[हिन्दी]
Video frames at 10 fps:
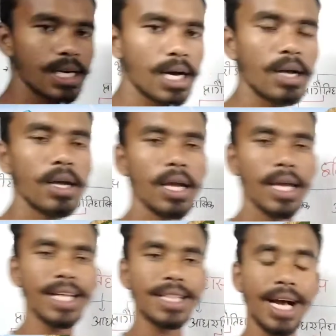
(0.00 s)
लीजिएगा
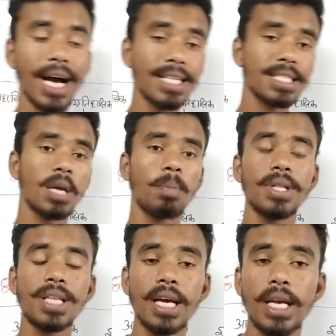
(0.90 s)
इतिहास के
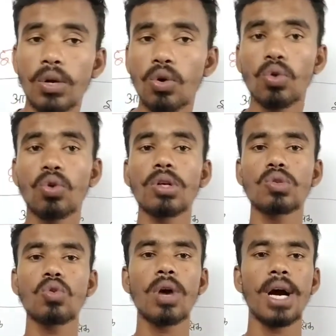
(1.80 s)
पिता
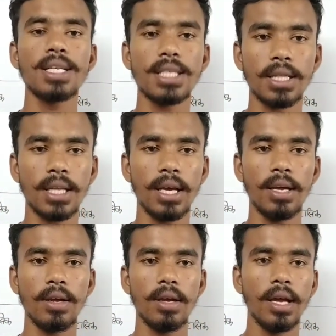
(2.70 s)
हेरोडोटस को कहा जाता
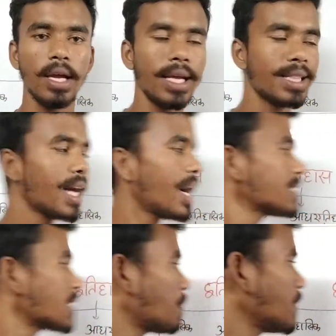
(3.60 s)
है
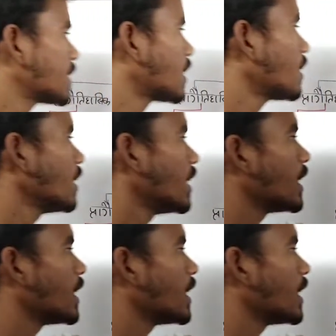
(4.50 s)
इतिहास का पिता